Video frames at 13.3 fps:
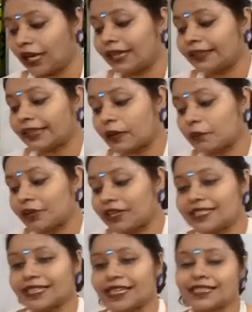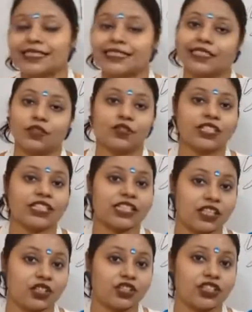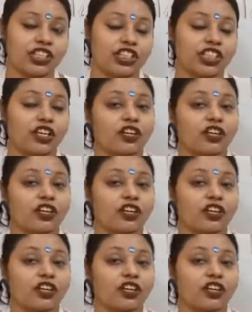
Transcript: তারপরে যেটা আছে সেটা হচ্ছে কার্ডিজেনিক শখ